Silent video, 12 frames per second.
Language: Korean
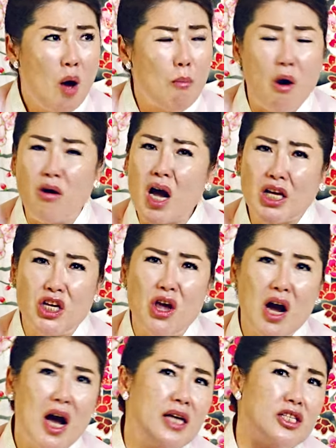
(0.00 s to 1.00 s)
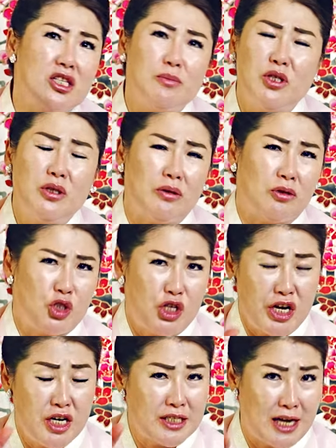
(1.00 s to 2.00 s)
뭔가 기회가 있으면
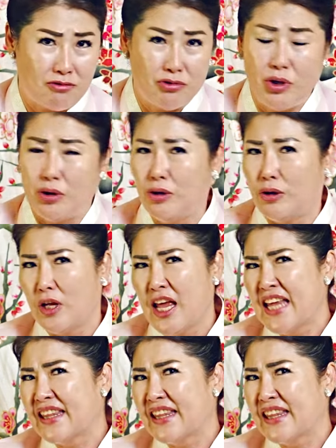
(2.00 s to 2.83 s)
기회를 잡고요.